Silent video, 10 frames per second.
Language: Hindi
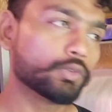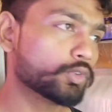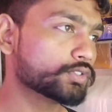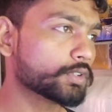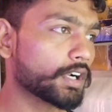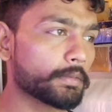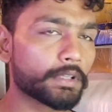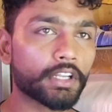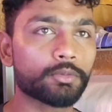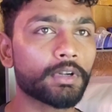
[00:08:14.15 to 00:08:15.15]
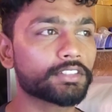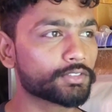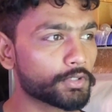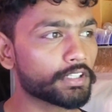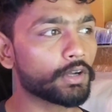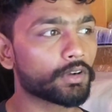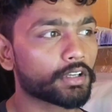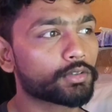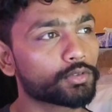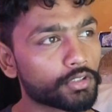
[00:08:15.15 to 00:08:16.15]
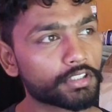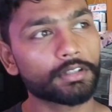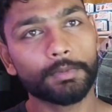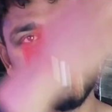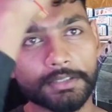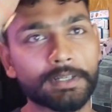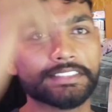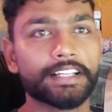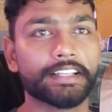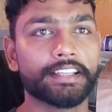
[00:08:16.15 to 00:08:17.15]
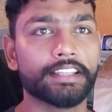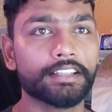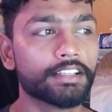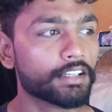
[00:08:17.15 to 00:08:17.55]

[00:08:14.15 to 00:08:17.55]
वो जुगाड़ भी करेंगे मानस दुखी ना होना तो बाजे बाजे हंडेंगे